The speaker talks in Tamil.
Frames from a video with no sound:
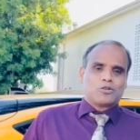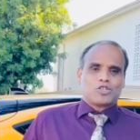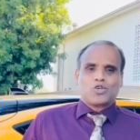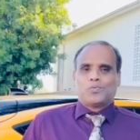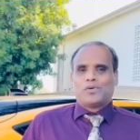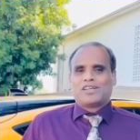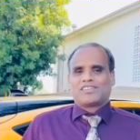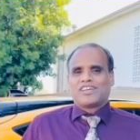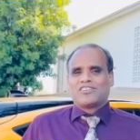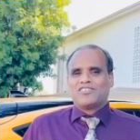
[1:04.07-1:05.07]
ஒரு
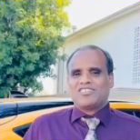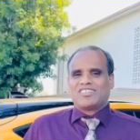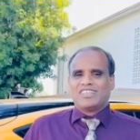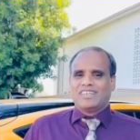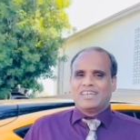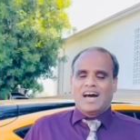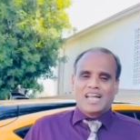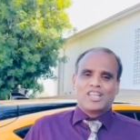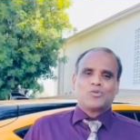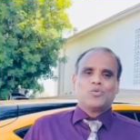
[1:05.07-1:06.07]
சொப்பனத்தை கொடுத்து
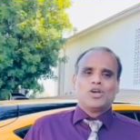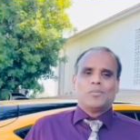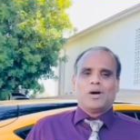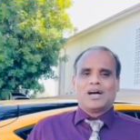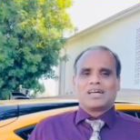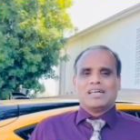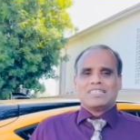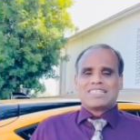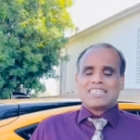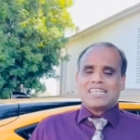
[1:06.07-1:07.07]
அதன் மூலமாக
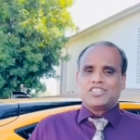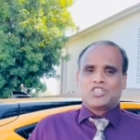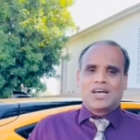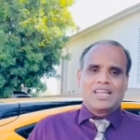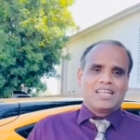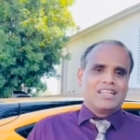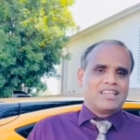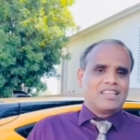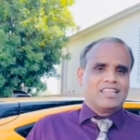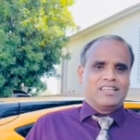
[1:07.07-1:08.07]

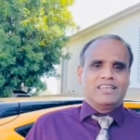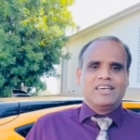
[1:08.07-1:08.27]
சிறைச்சாலையிலிருந்து